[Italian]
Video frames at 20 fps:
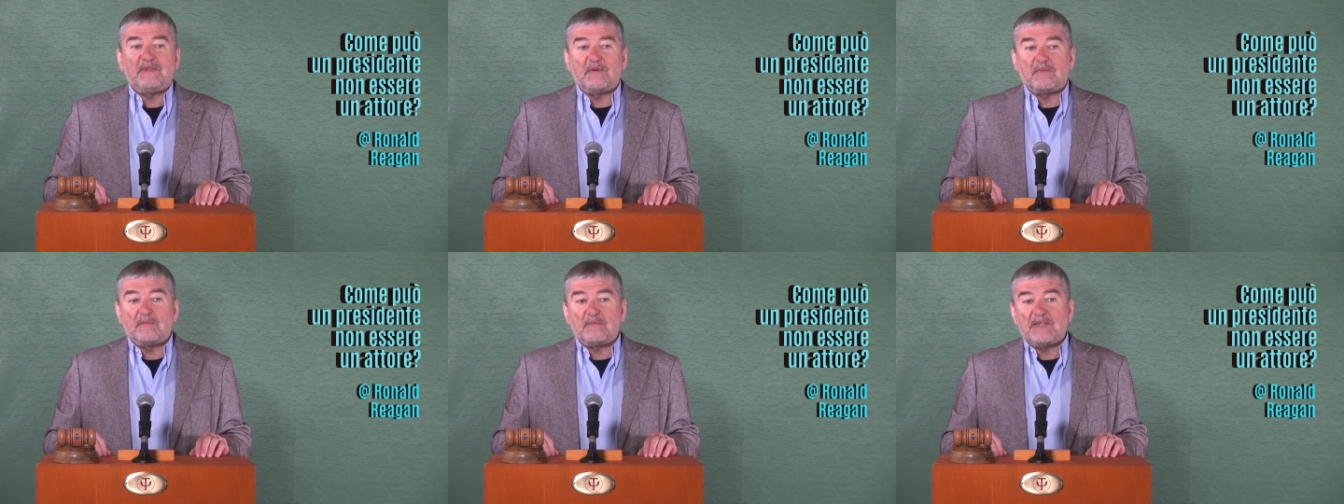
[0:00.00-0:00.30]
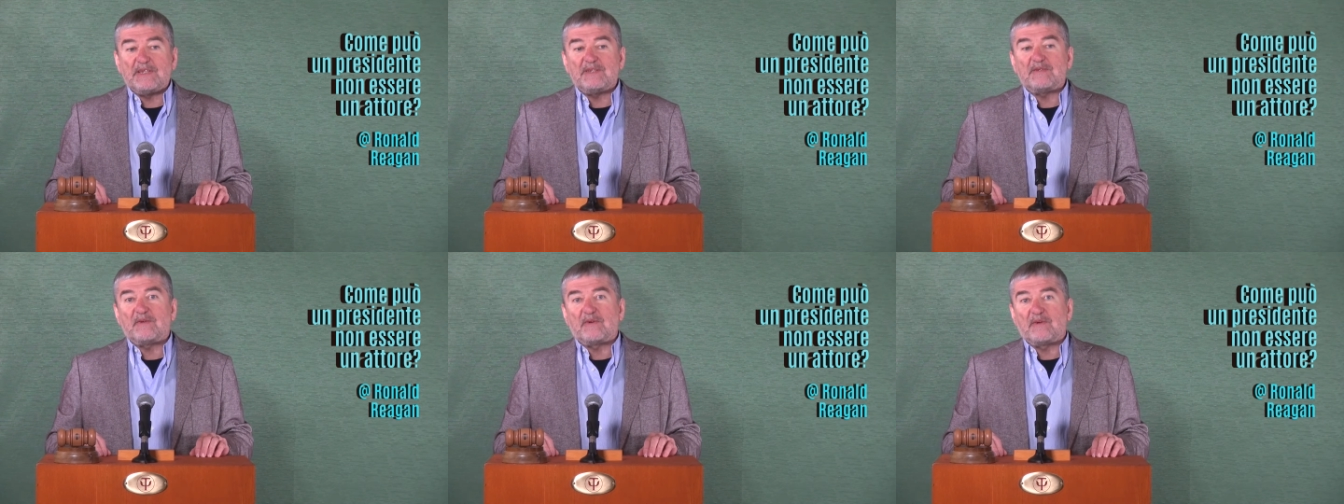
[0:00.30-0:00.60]
io
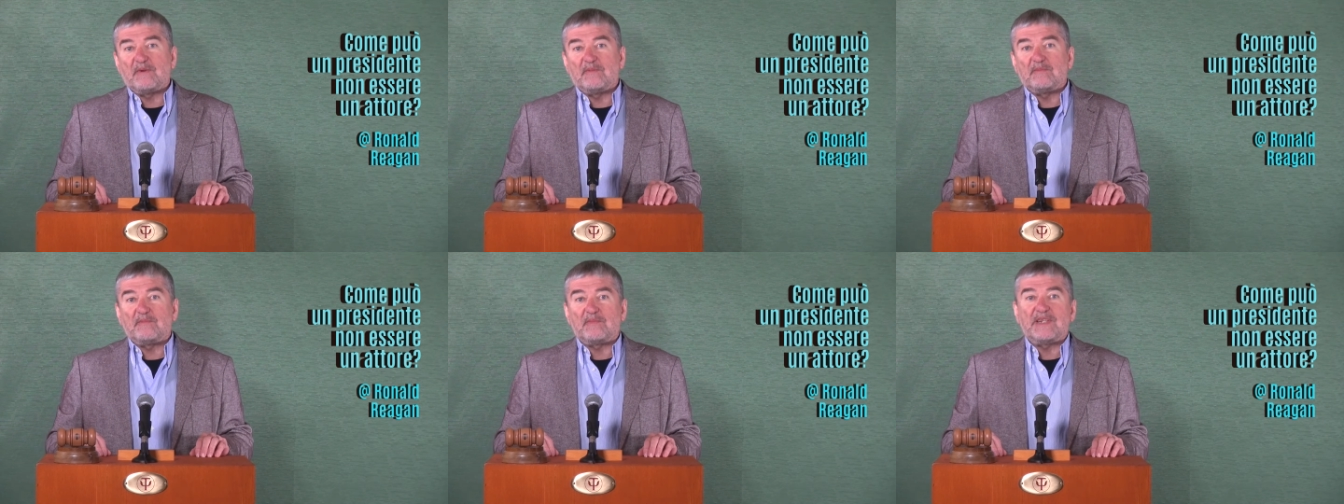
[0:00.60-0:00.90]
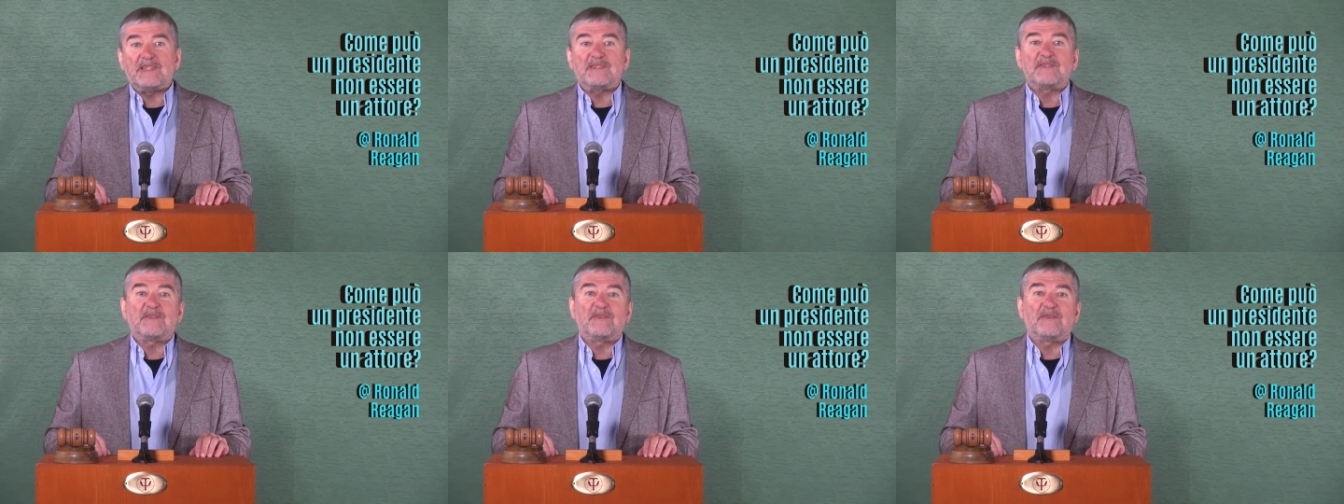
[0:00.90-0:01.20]
penso
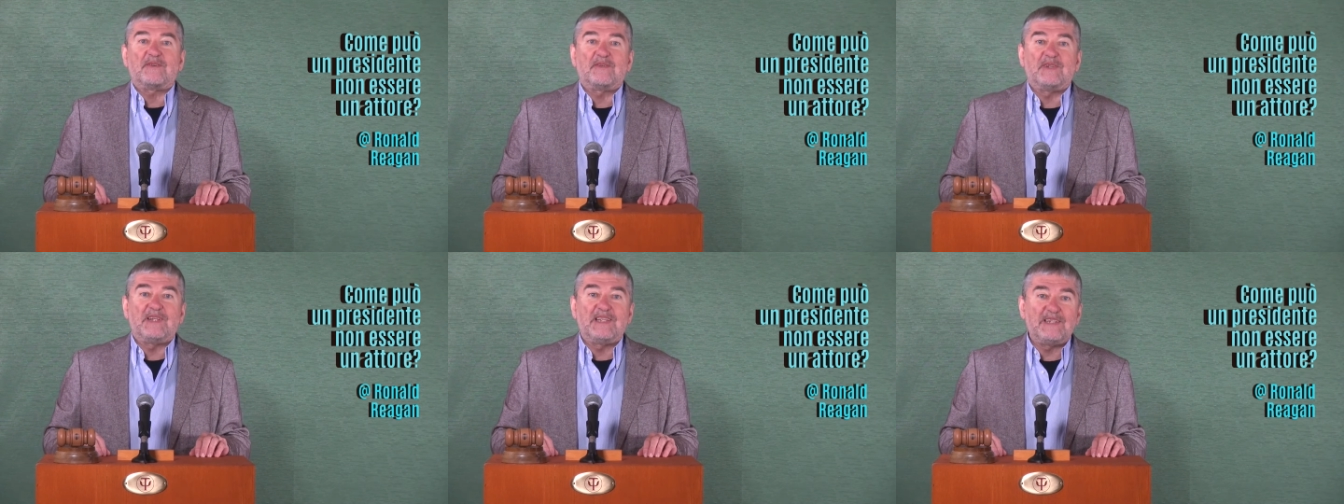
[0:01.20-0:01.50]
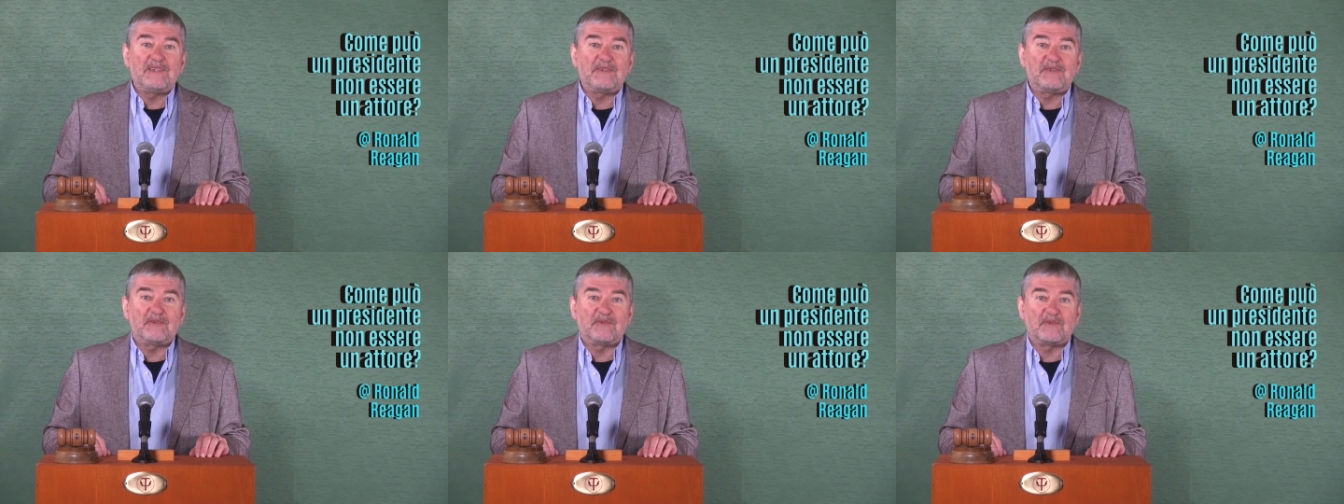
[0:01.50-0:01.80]
compreso
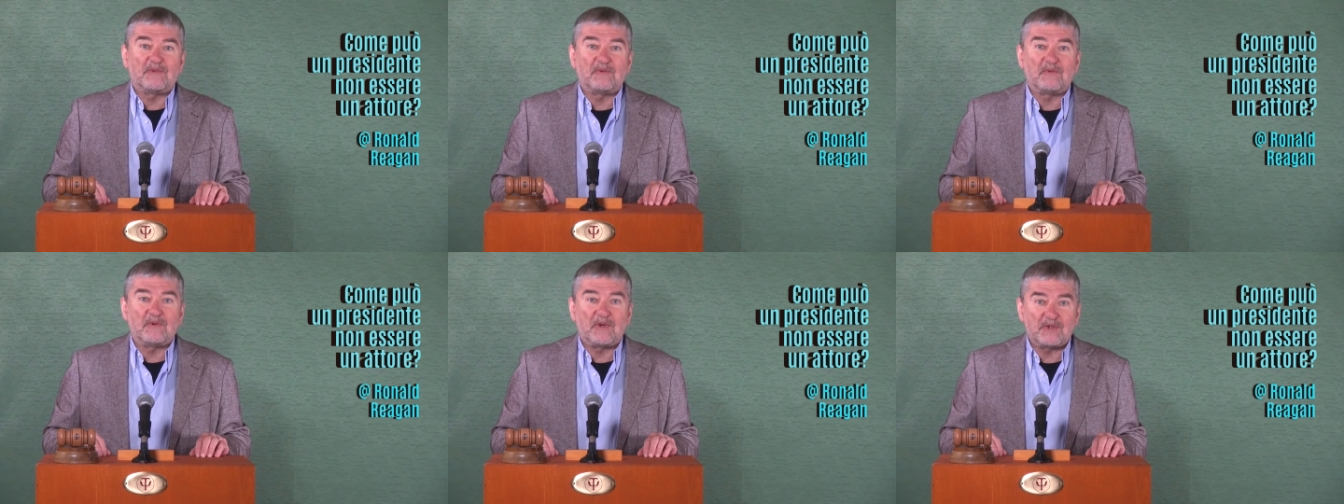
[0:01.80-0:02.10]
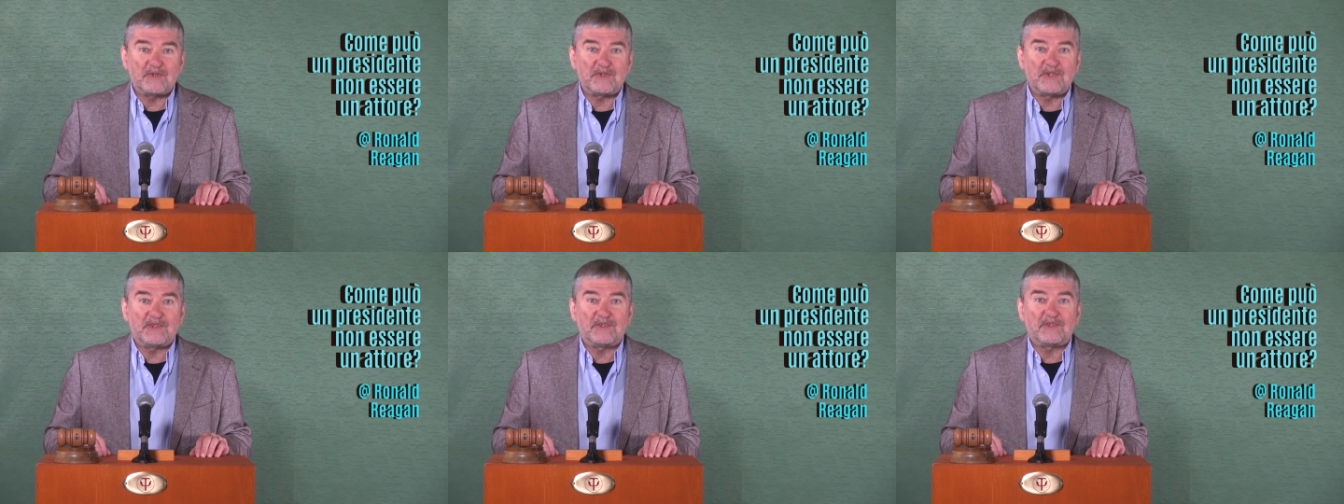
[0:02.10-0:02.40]
Lincoln o
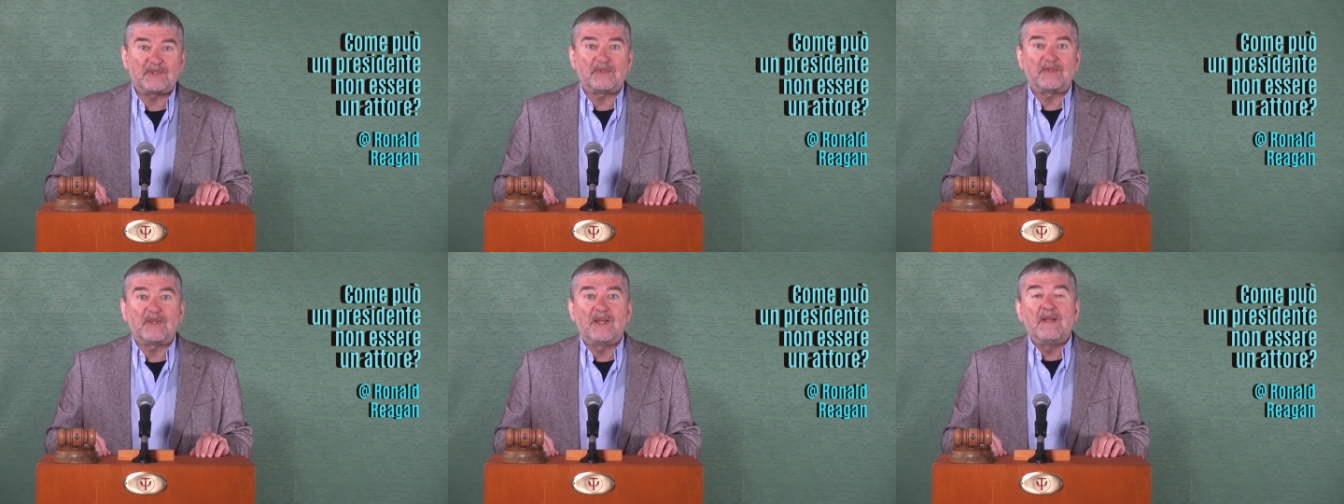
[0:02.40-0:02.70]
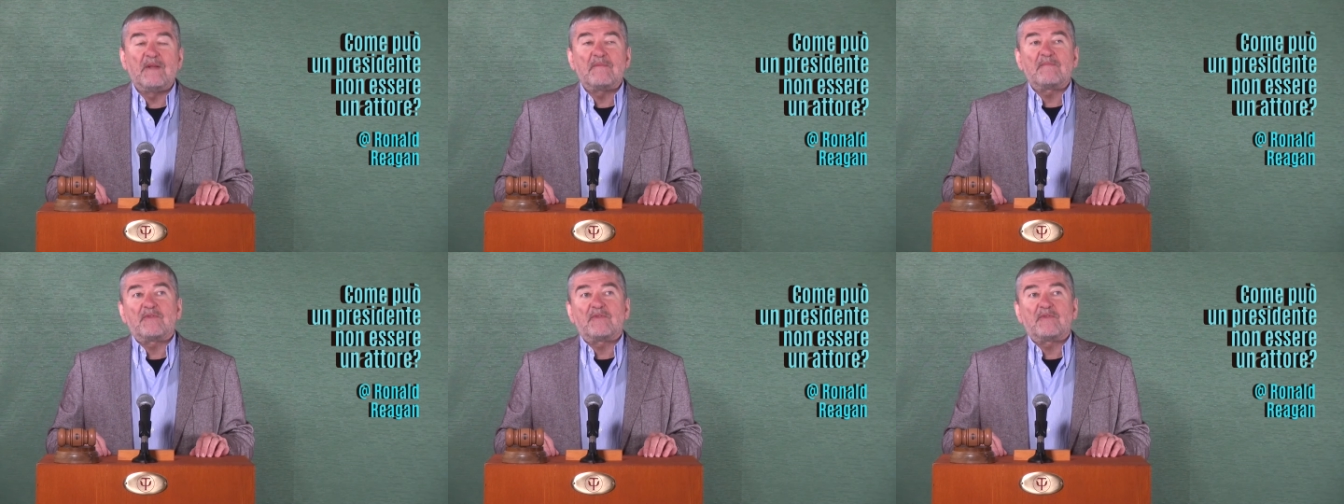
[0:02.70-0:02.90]
Washington,